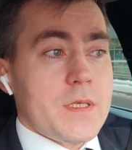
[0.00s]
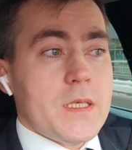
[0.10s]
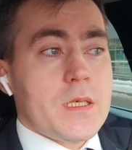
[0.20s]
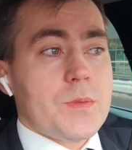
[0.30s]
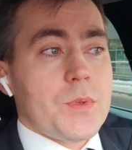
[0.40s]

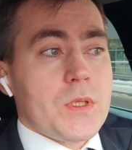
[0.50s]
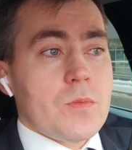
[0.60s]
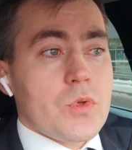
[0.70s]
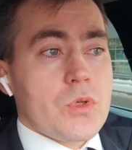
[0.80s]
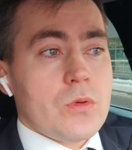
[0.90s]
выехать,
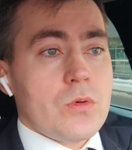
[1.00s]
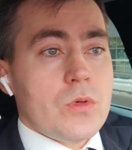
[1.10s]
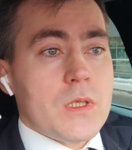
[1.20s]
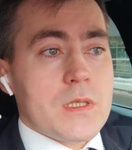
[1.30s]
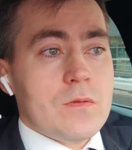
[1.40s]
потому
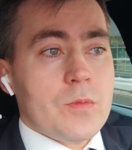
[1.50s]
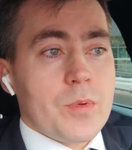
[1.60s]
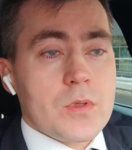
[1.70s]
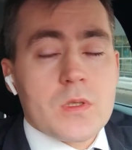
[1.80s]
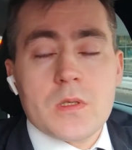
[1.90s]
что если вы
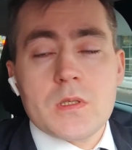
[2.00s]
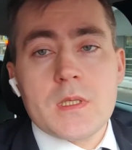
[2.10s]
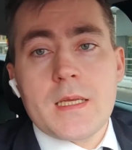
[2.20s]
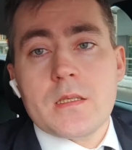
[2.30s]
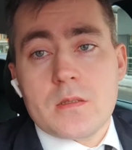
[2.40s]
просто
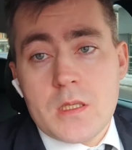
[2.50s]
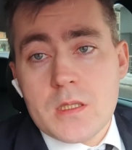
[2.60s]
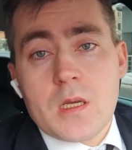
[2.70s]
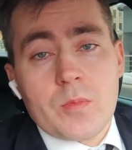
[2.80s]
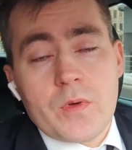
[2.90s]
встанете,
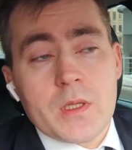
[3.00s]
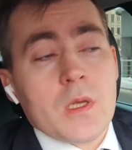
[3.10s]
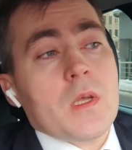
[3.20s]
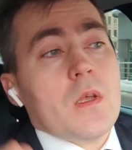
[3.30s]
знаете, как бывает,